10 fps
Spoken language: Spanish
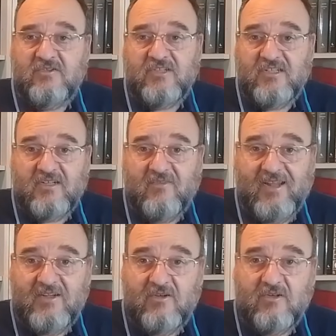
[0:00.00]
no tener
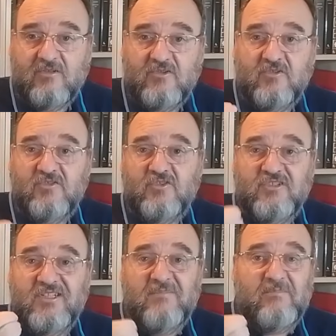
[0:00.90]
valor, no, no
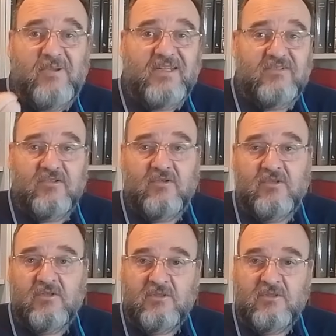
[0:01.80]
tienen precio,